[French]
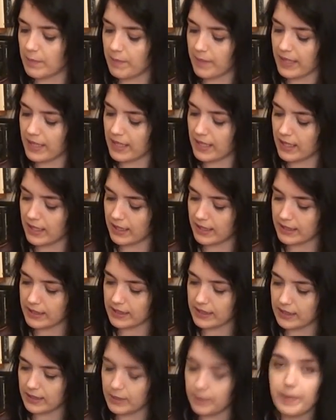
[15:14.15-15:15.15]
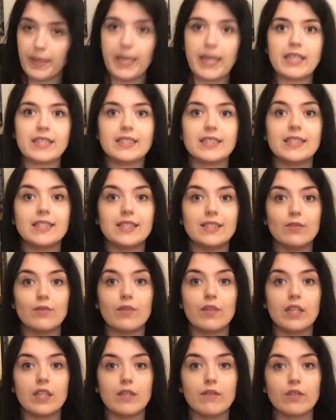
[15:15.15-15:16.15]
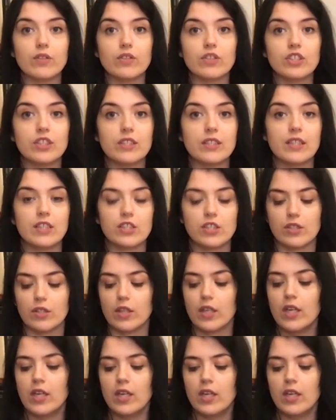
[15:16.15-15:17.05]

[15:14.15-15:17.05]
pas hyper excessif les livres de chez Taschen.